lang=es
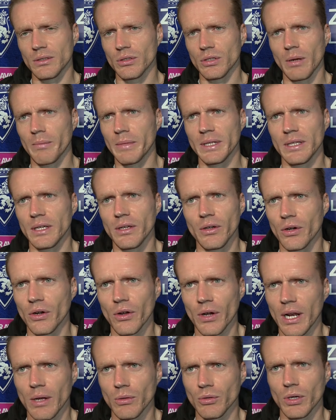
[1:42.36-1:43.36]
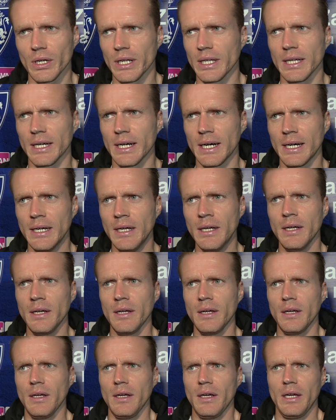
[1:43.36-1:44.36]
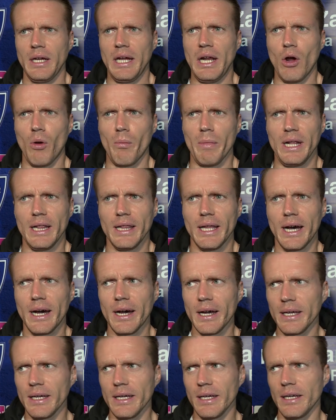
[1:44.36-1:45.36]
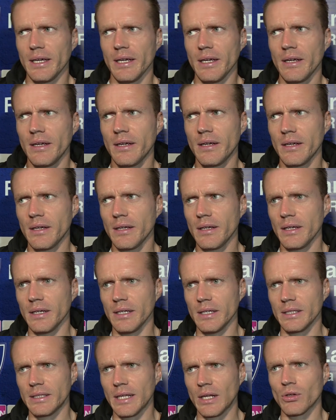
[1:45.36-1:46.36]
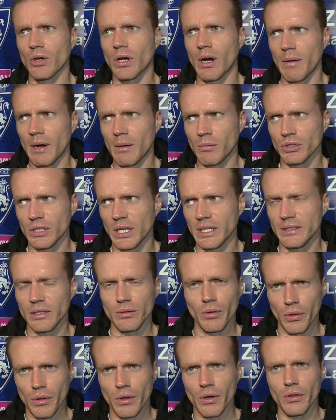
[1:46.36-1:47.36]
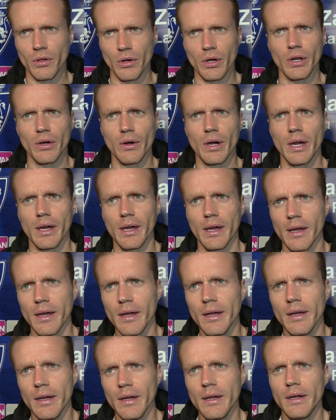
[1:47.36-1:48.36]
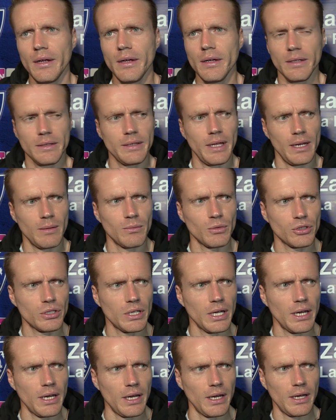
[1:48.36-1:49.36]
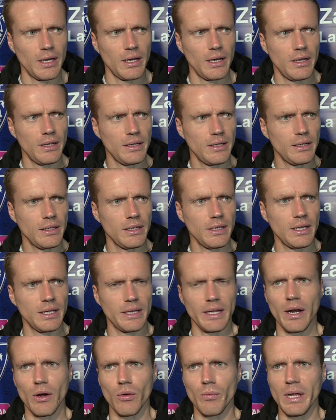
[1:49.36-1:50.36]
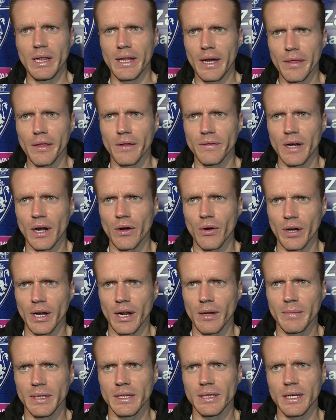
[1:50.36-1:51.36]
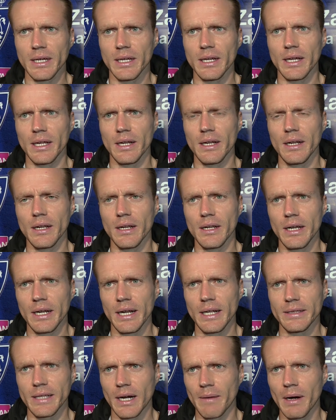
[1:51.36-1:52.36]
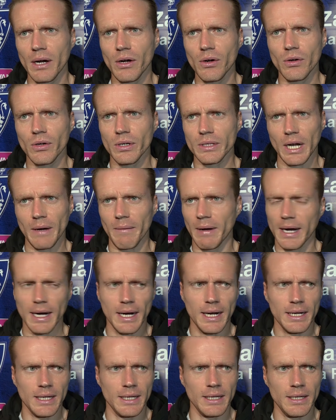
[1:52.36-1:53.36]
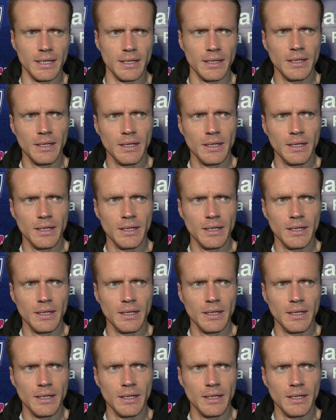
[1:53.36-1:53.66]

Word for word: totalmente. Yo creo que la autocrítica y la humildad y, y tanto que hablamos de la institución, yo creo que tenemos que que tener humildad y centrarnos realmente en el, en el trabajo, trabajar y